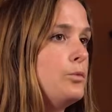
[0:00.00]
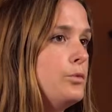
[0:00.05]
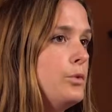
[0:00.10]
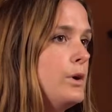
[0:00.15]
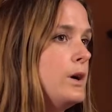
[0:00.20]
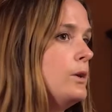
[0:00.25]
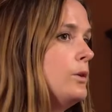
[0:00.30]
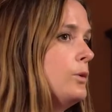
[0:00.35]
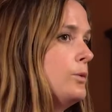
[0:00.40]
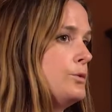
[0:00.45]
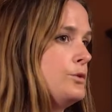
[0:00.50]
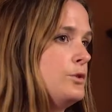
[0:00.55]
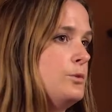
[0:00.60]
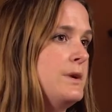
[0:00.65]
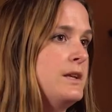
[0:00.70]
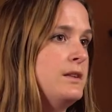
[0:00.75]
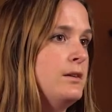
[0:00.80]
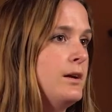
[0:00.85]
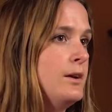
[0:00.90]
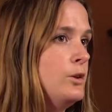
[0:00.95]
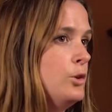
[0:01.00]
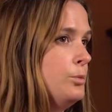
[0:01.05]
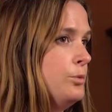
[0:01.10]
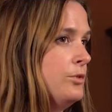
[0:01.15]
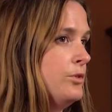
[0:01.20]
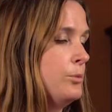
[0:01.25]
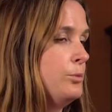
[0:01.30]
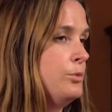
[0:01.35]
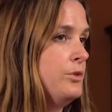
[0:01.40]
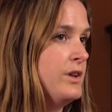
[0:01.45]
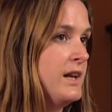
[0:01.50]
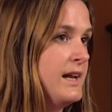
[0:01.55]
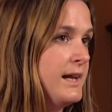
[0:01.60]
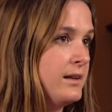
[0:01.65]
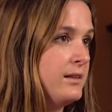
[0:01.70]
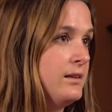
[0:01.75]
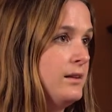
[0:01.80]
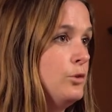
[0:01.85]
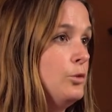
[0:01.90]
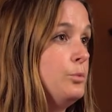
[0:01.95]
voit que le consommateur est de plus en plus
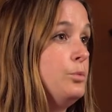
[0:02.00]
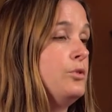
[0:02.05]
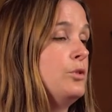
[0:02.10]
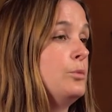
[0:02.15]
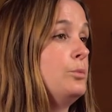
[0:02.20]
alerte et de plus